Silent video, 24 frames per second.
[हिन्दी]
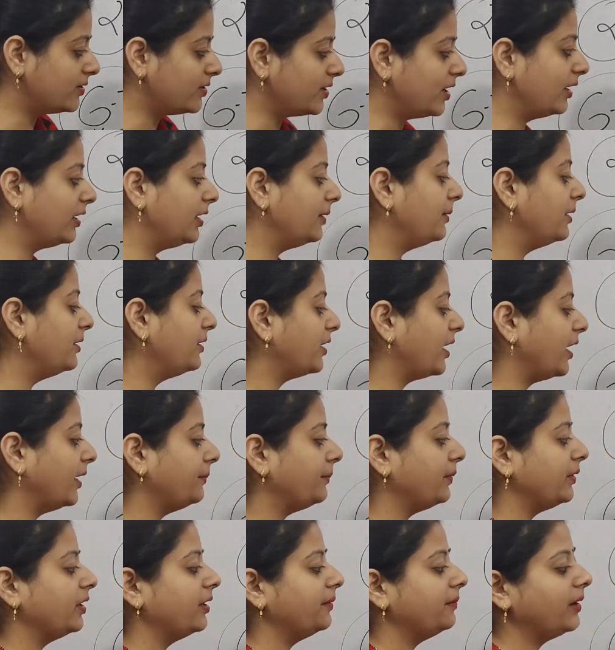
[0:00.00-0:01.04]
जाए कि भाई टाइम
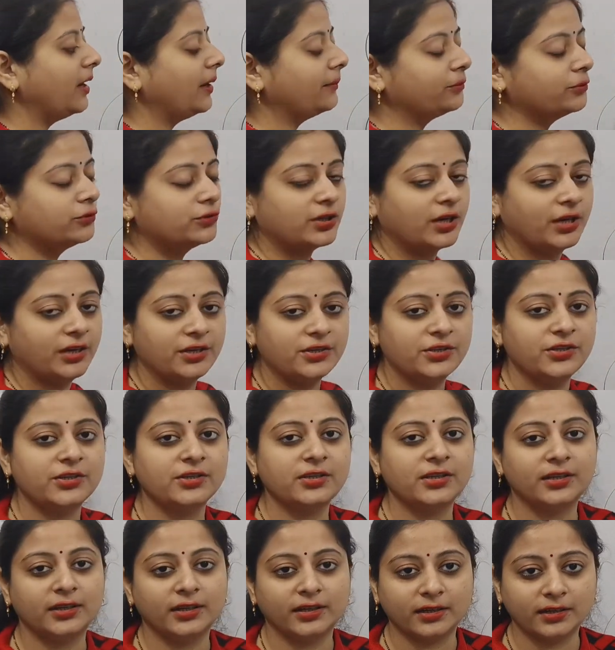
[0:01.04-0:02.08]
पीरियड में आपको सारी
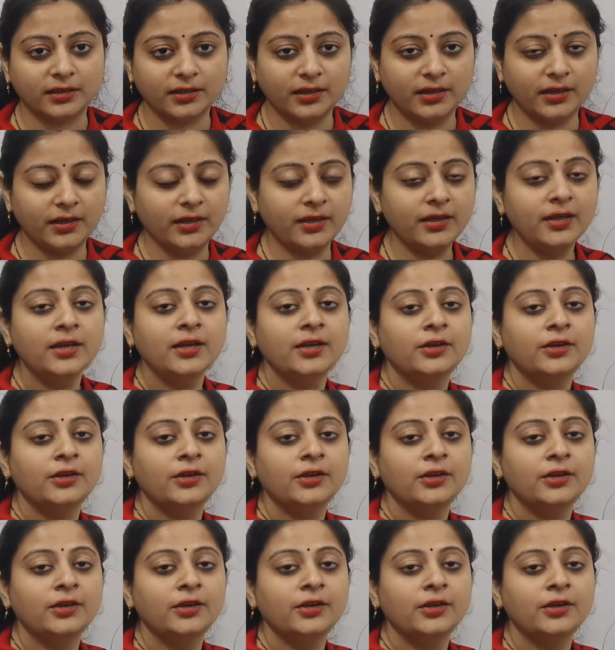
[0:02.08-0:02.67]
चीज़ें करनी है